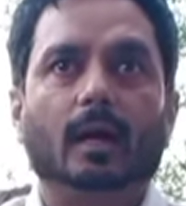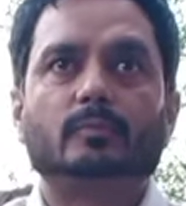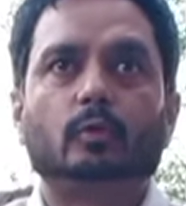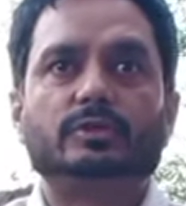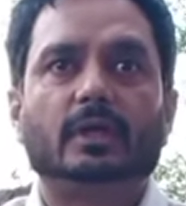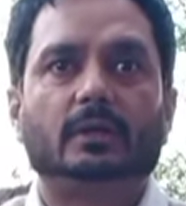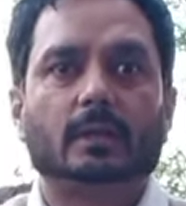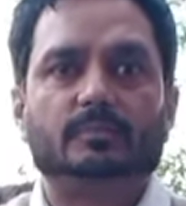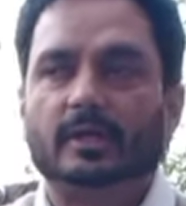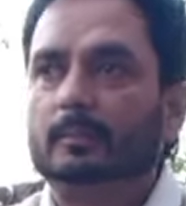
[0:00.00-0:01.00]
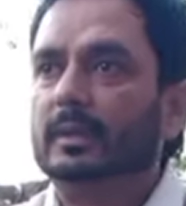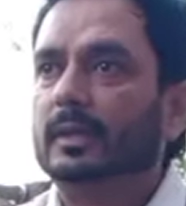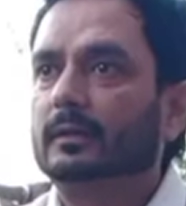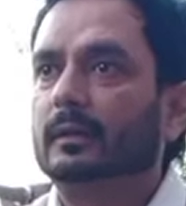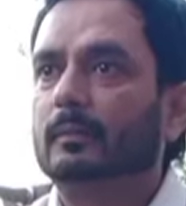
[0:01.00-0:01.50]
आप सोचिएगा जब छः
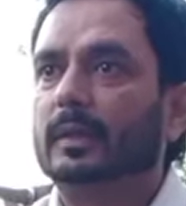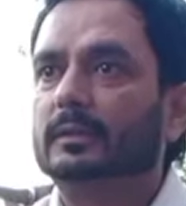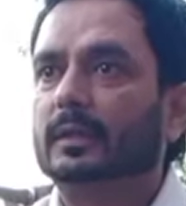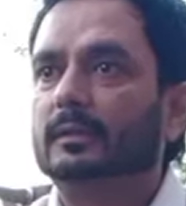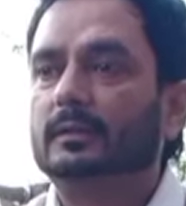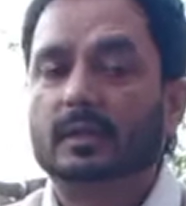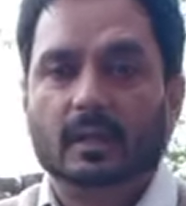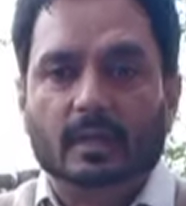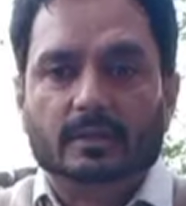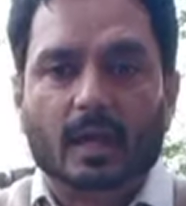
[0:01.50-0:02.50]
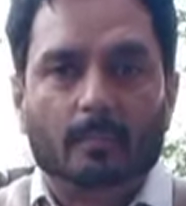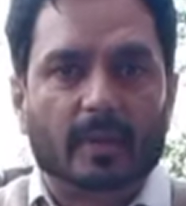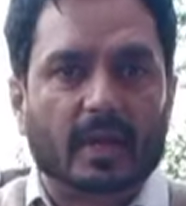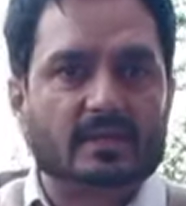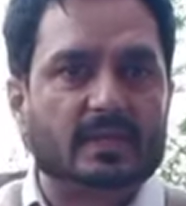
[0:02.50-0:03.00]
महीने ये टनल बंद रहती थी यहाँ
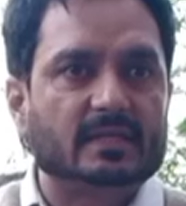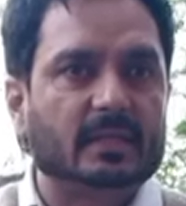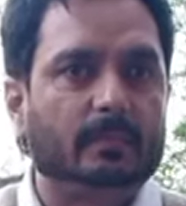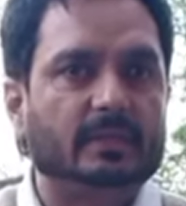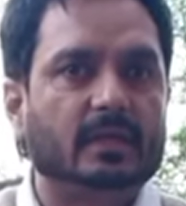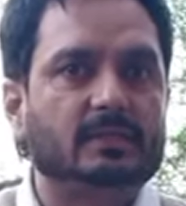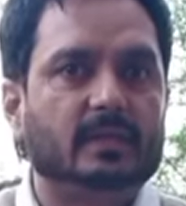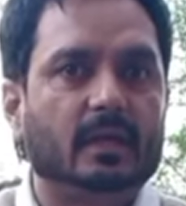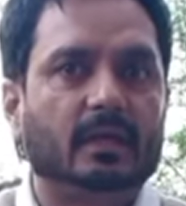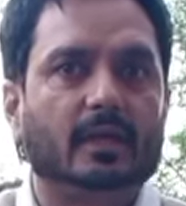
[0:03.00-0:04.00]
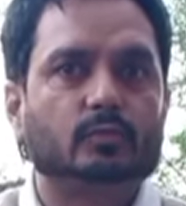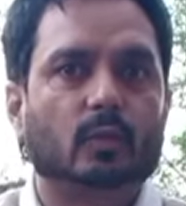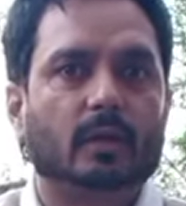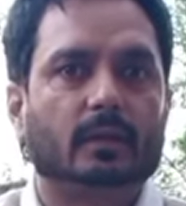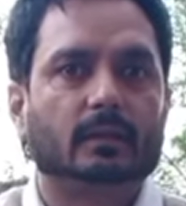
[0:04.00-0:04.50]
पर ऐसे ऐसे इमरजेंसी के केस
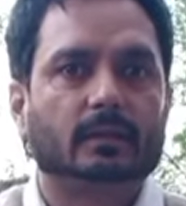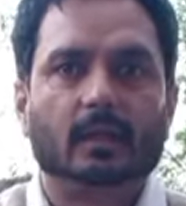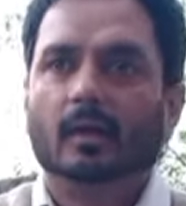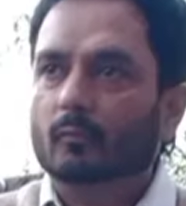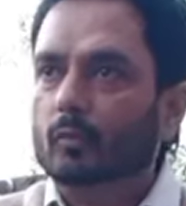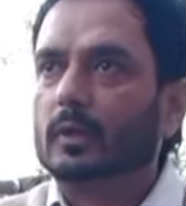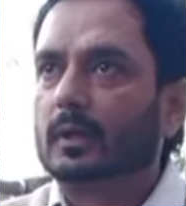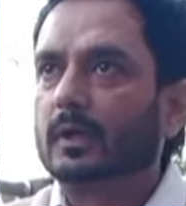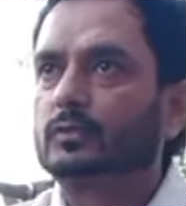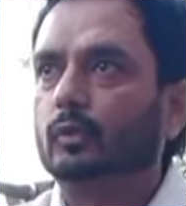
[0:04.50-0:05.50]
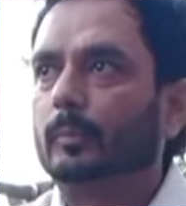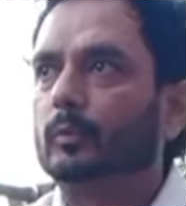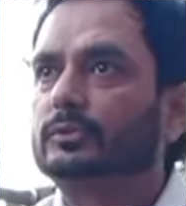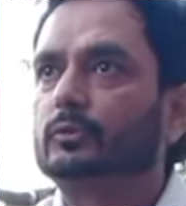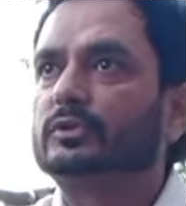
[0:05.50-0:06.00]
हुआ करते थे वो अगर खचूल
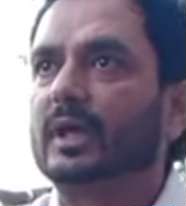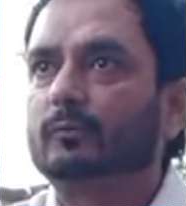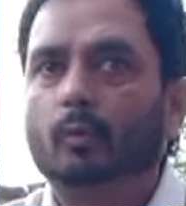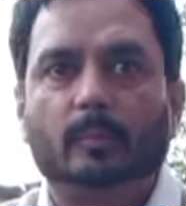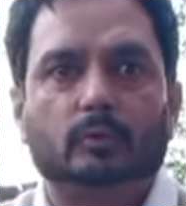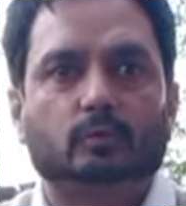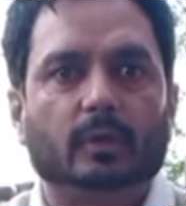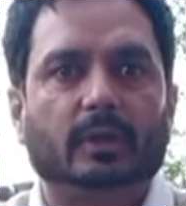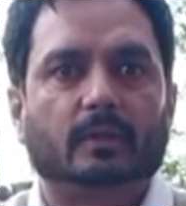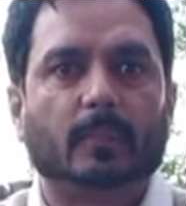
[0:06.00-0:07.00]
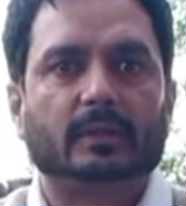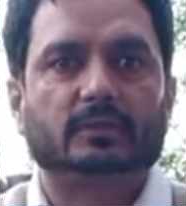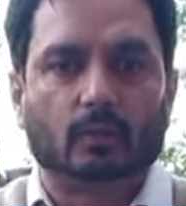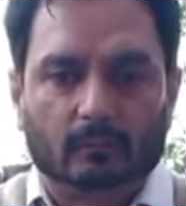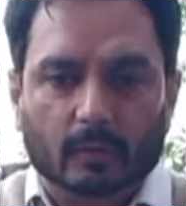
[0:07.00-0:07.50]
पहुंचते तो शायद वो भी उसको नहीं कर
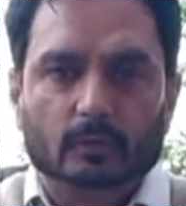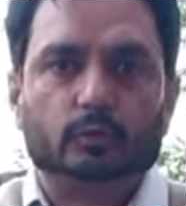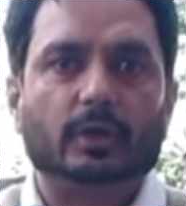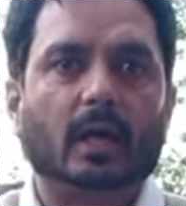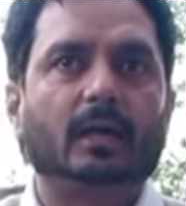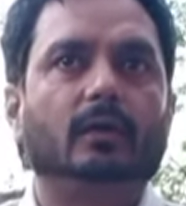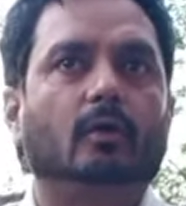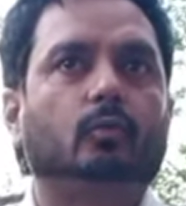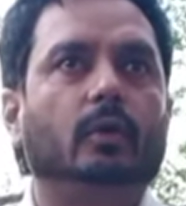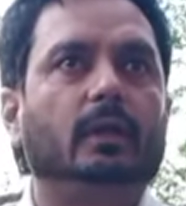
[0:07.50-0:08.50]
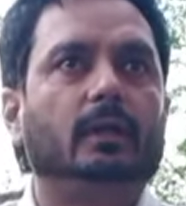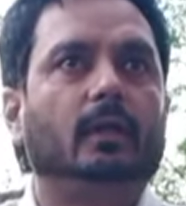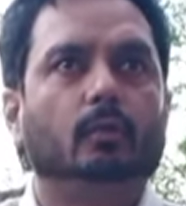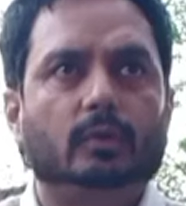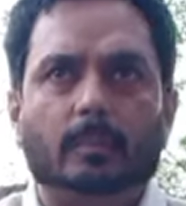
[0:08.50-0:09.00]
पाते सॉल्व जो यहाँ के डॉक्टरों ने
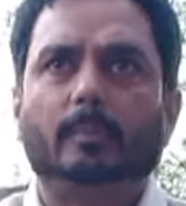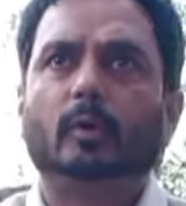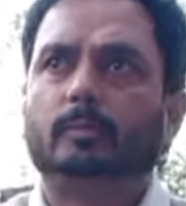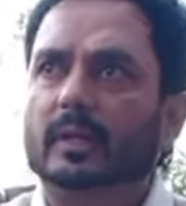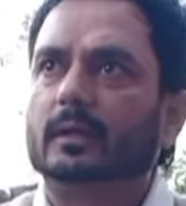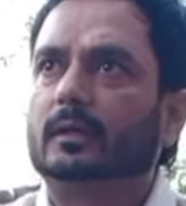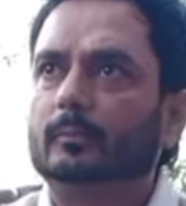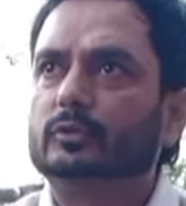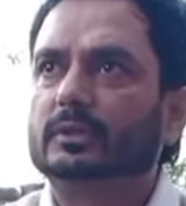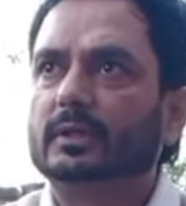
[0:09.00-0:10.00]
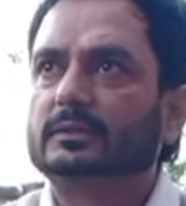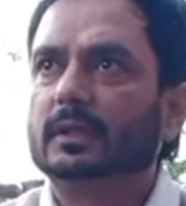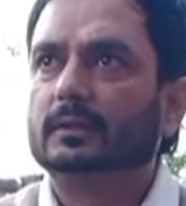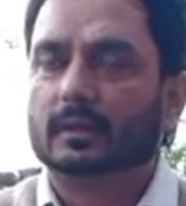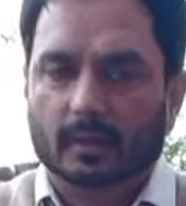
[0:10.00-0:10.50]
किया उनकी भी बहुत बड़ी कंट्रीब्यूशन है
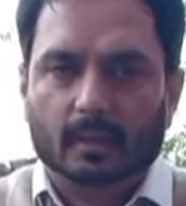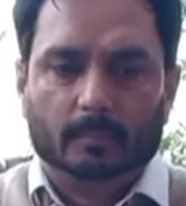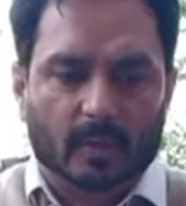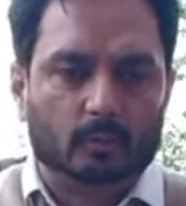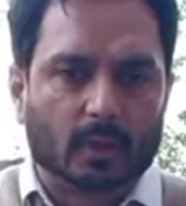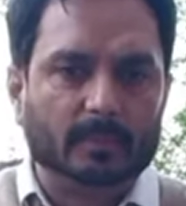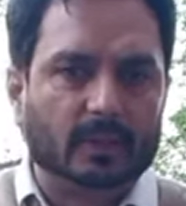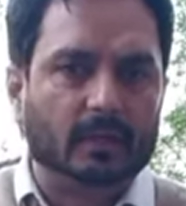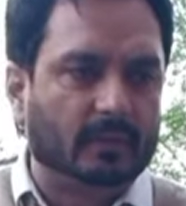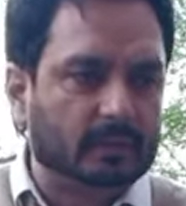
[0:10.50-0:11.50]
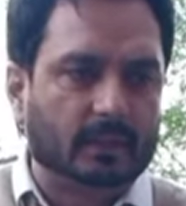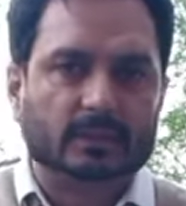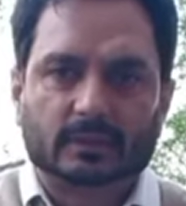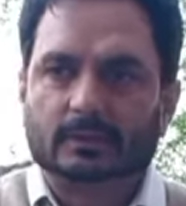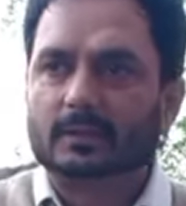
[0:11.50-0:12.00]
इसके अंदर मैं उनका भी धन्यवाद
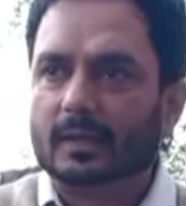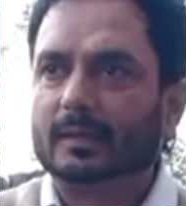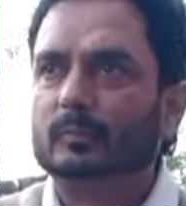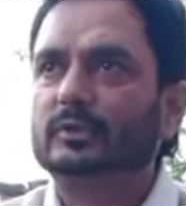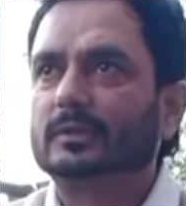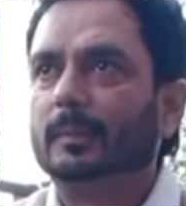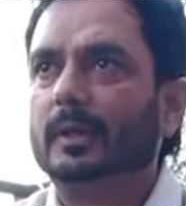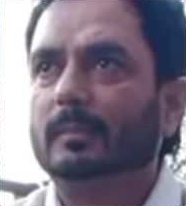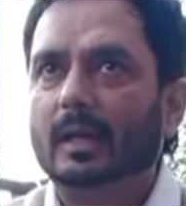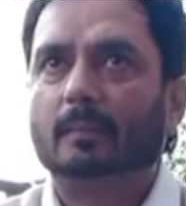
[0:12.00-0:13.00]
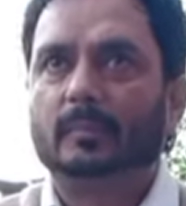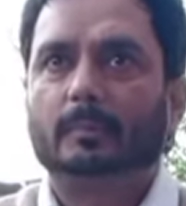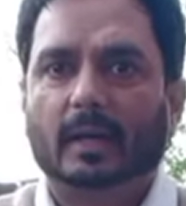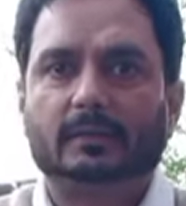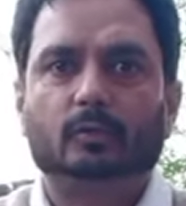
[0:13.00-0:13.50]
करना चाहता था लेकिन मुझे समय नहीं मिला
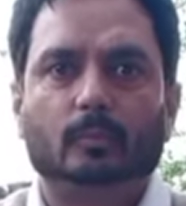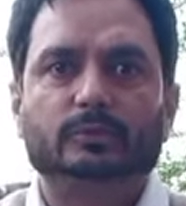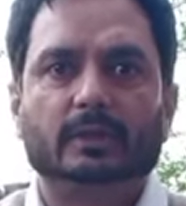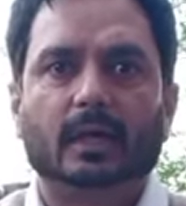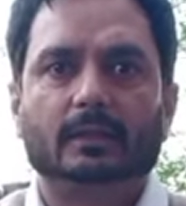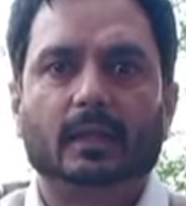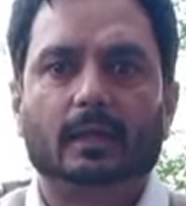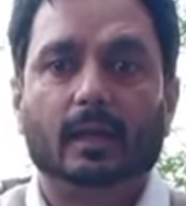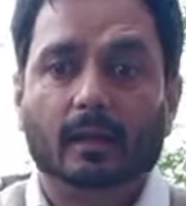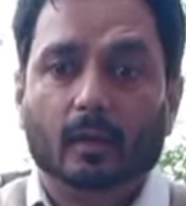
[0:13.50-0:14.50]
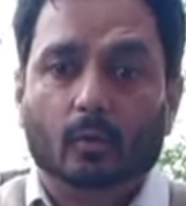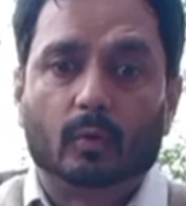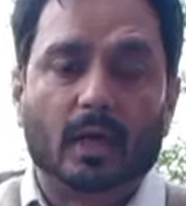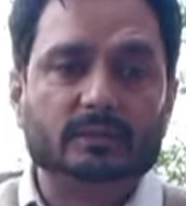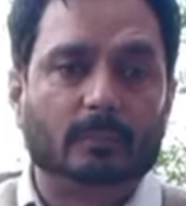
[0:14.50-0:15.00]
आपने बात की तो मुझे याद आ गया
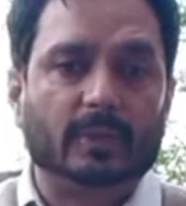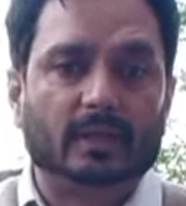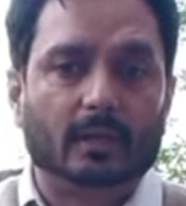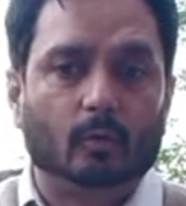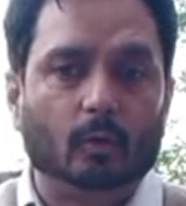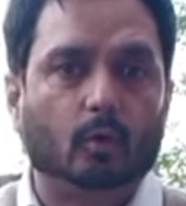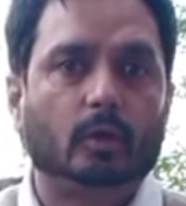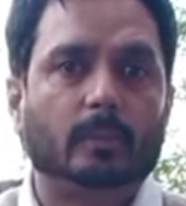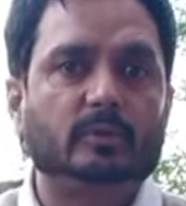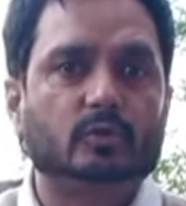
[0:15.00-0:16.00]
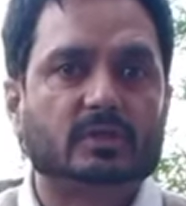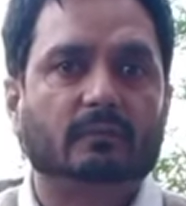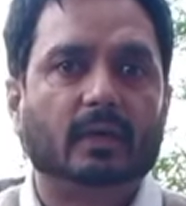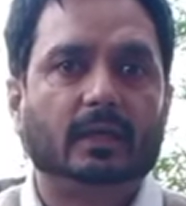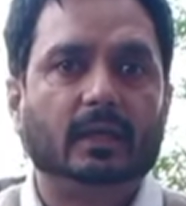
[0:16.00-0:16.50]
और आज आप देखें कि उन लोगों ने भी जो
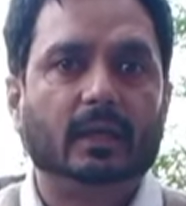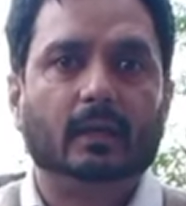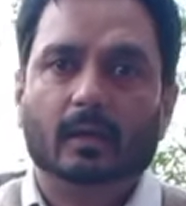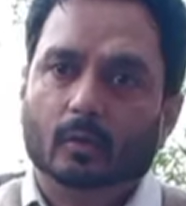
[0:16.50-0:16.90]
सेवा की है